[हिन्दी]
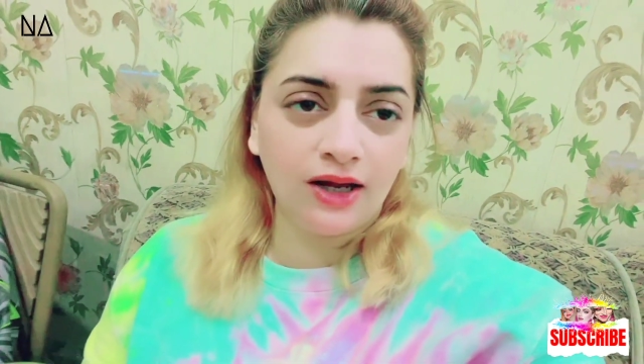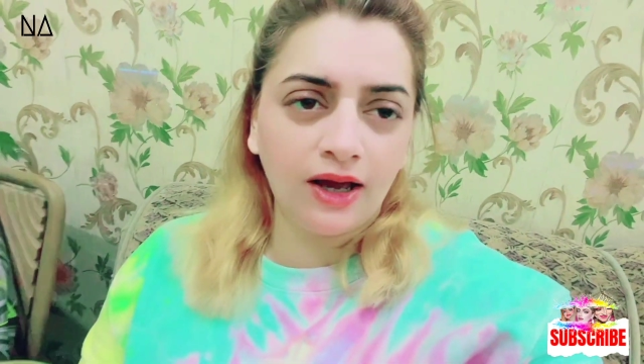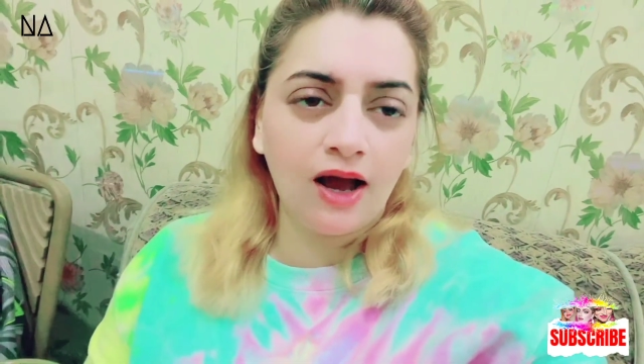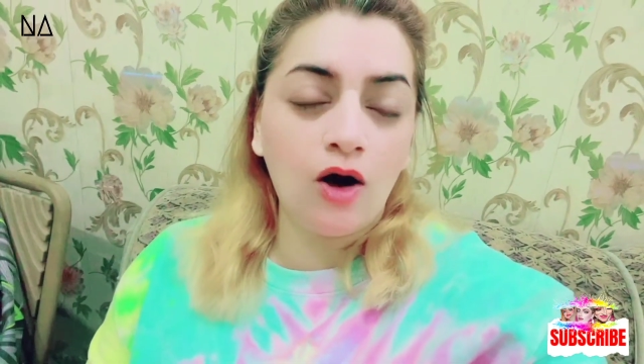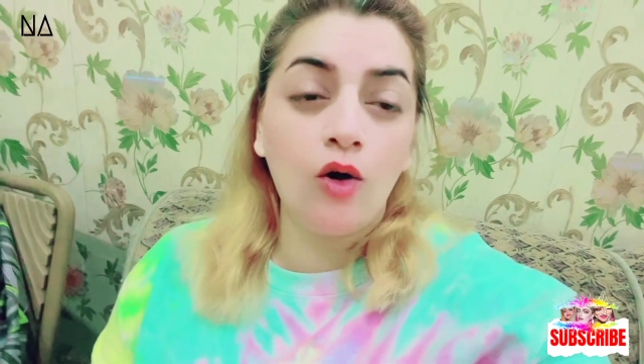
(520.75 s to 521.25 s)

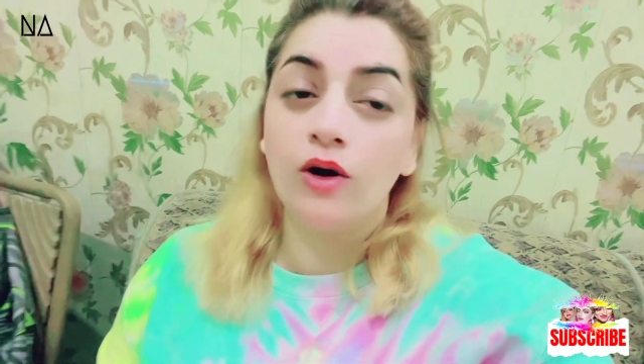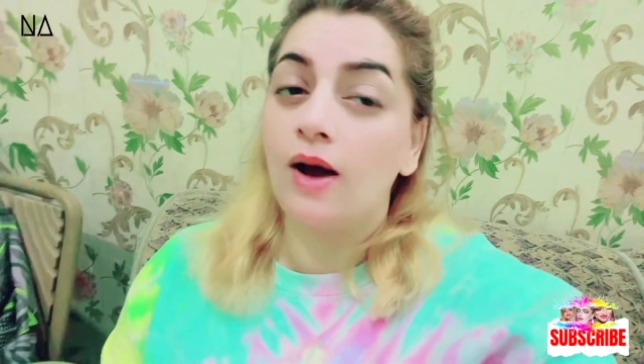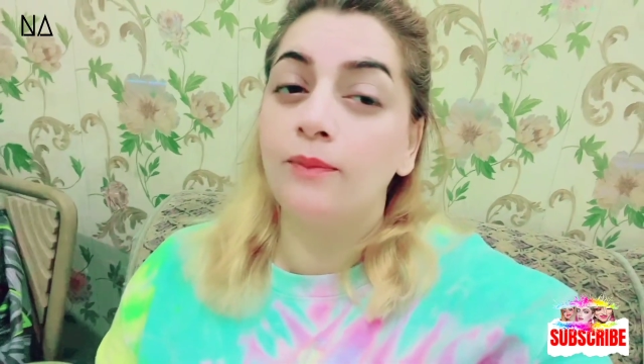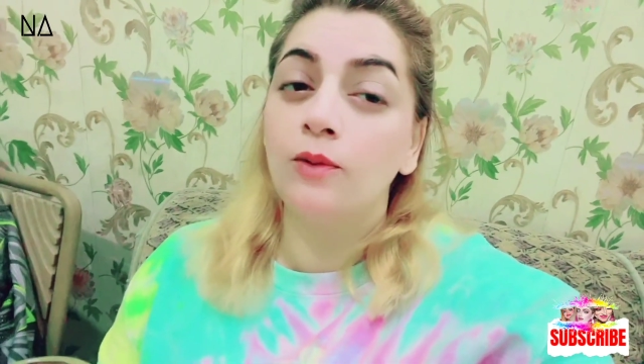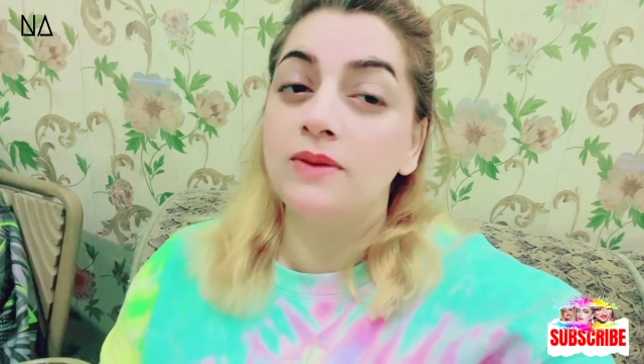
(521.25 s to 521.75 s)
लगेगा और
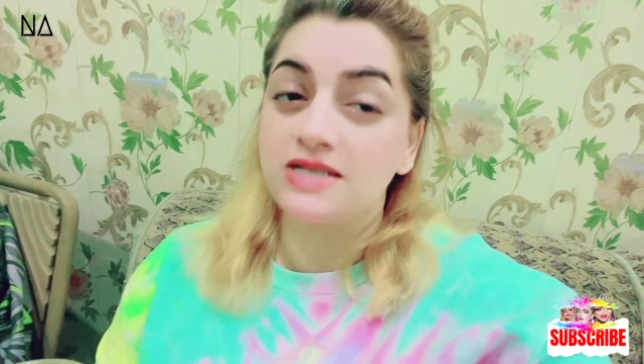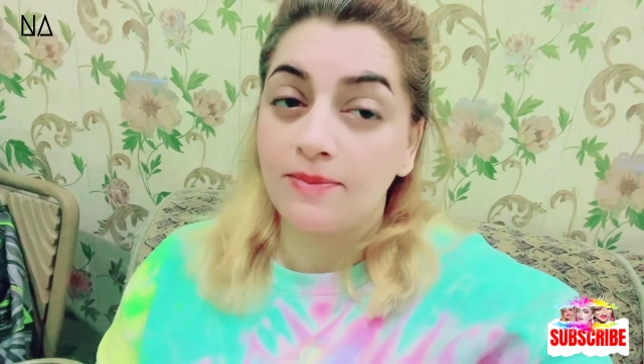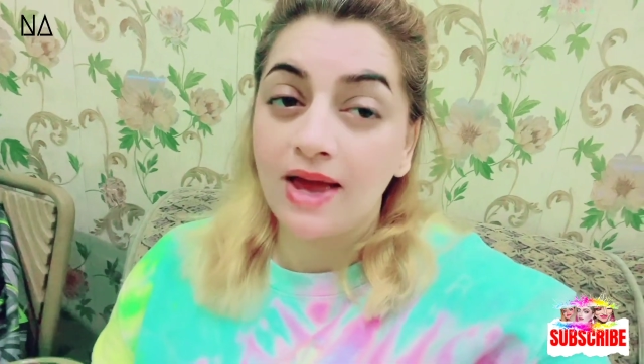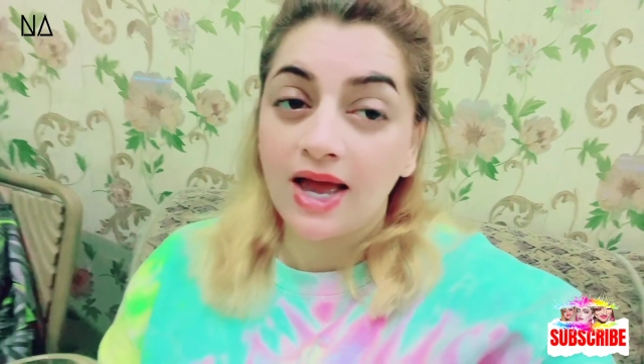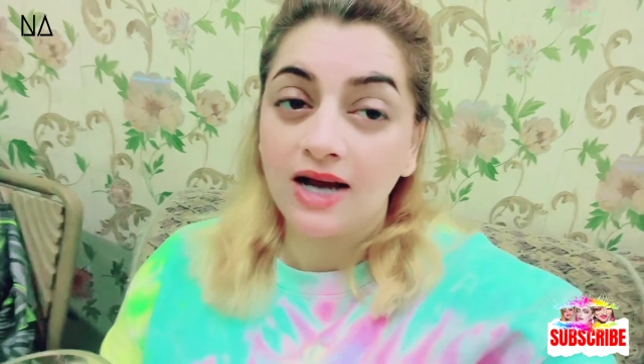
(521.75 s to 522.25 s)
आपको मज़ा
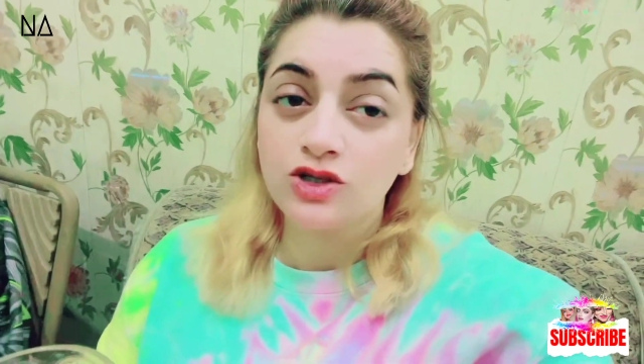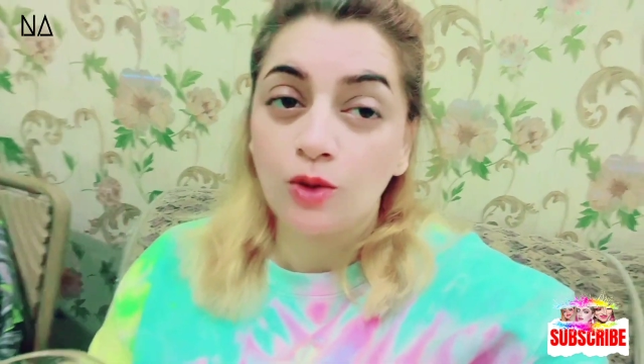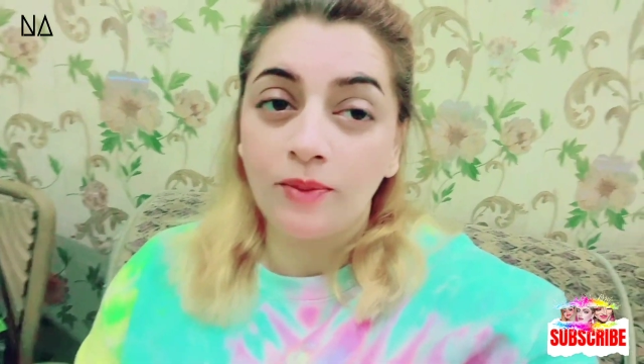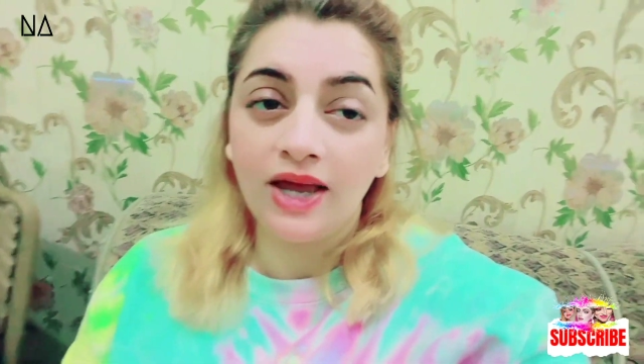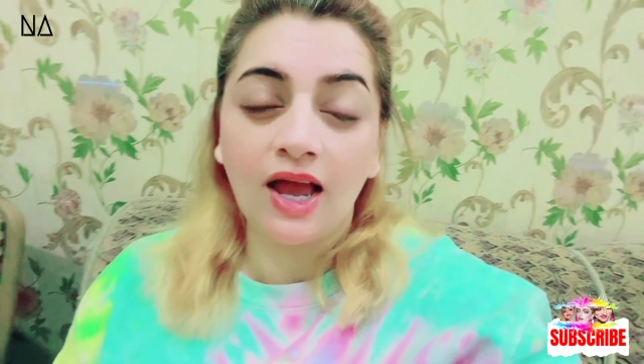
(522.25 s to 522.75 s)
भी आएगा
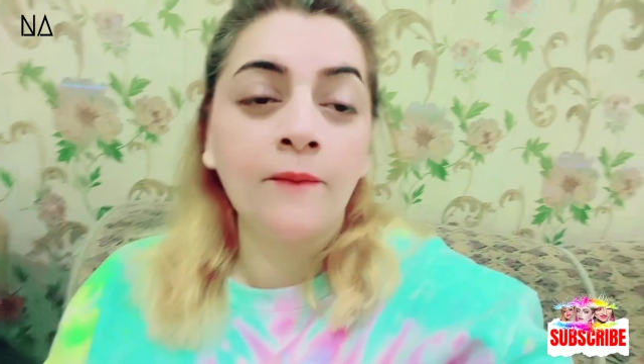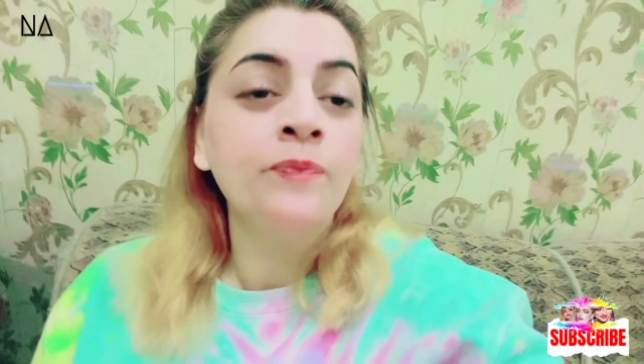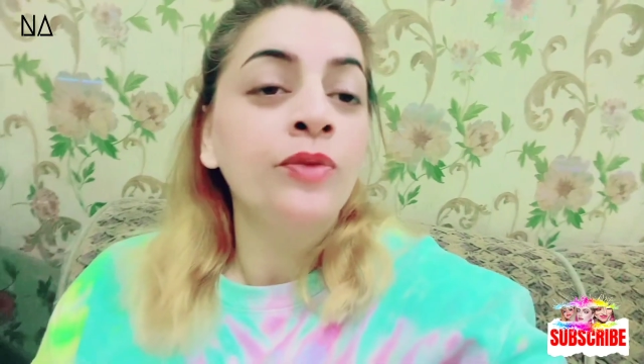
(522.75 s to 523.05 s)
इसको पी के